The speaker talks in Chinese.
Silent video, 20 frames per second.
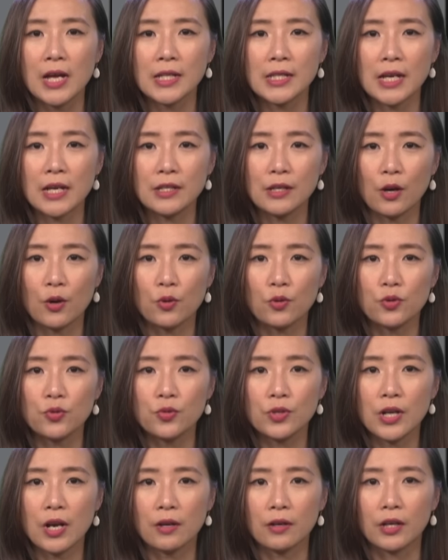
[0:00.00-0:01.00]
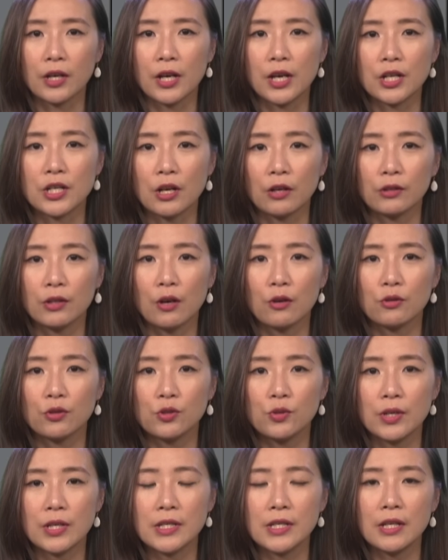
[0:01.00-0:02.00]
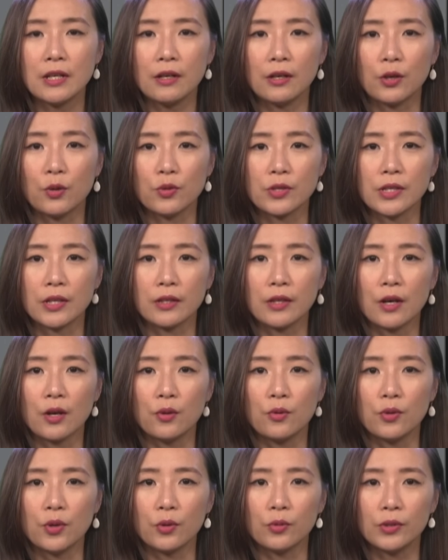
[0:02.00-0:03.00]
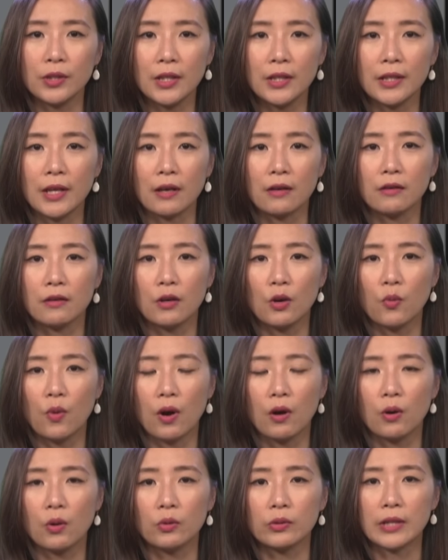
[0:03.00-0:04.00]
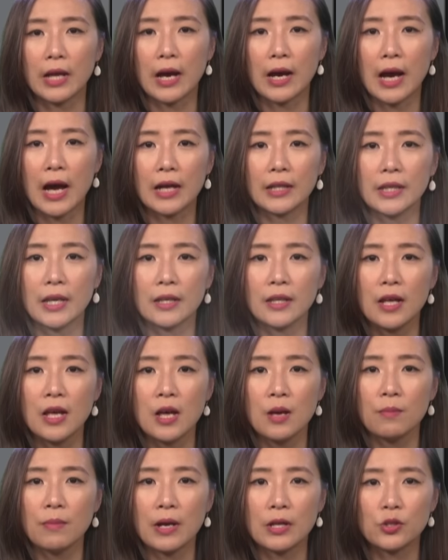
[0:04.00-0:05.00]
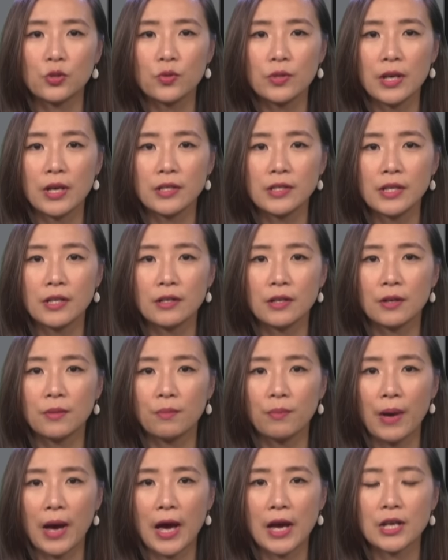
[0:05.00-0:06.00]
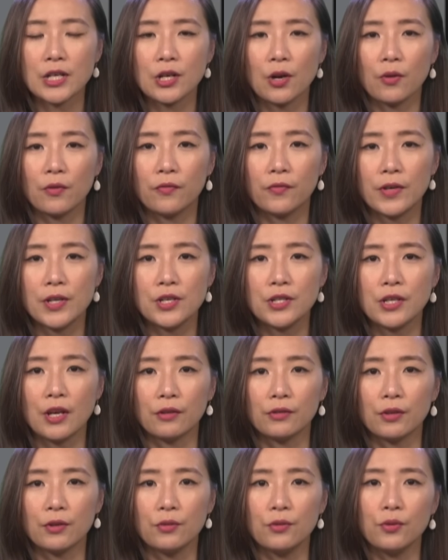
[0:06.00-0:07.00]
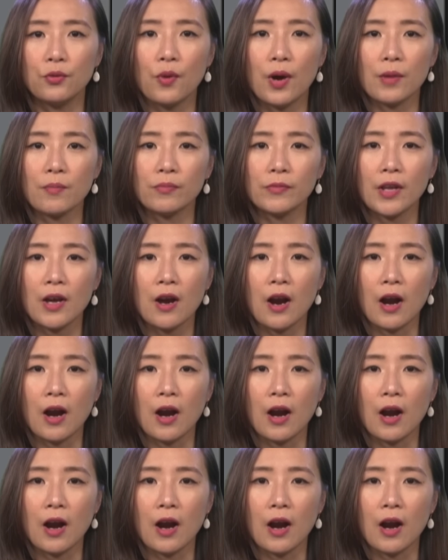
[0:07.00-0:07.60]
在小红书上可以找到最新流行的旅游地点和网红打卡点，满足年轻人拍照分享的欲望。